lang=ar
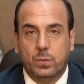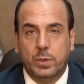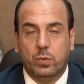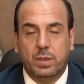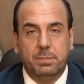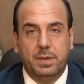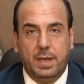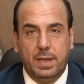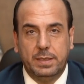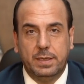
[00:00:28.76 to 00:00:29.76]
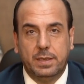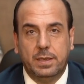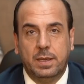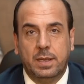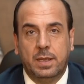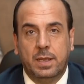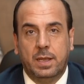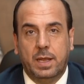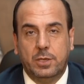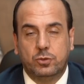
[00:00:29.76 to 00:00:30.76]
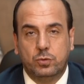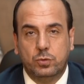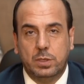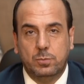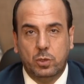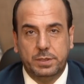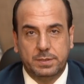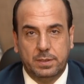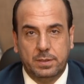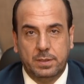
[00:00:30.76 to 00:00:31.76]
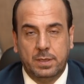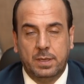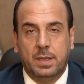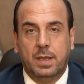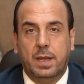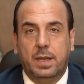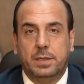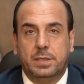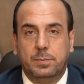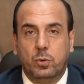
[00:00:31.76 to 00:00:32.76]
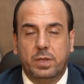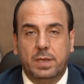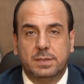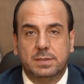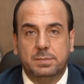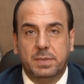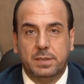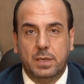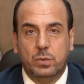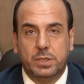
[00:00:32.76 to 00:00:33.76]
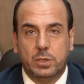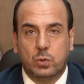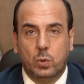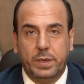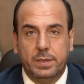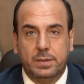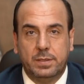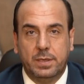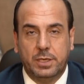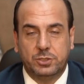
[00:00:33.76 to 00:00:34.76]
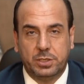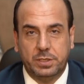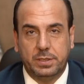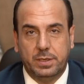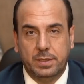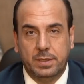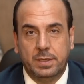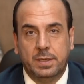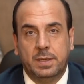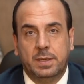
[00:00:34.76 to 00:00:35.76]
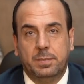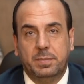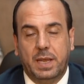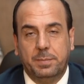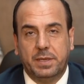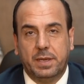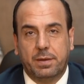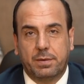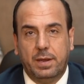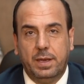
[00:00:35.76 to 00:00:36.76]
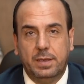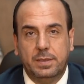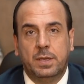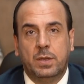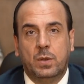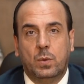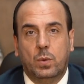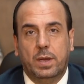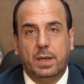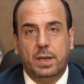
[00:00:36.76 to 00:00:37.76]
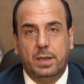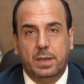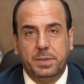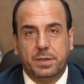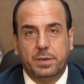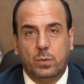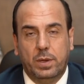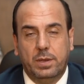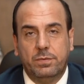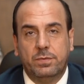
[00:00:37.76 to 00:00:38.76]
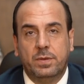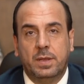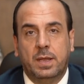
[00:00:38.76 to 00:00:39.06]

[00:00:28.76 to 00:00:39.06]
ونثمن عاليا الجهود المخلصه التي بذلت من دوله الكويت الشقيقه باميرها الراحل والامير نواف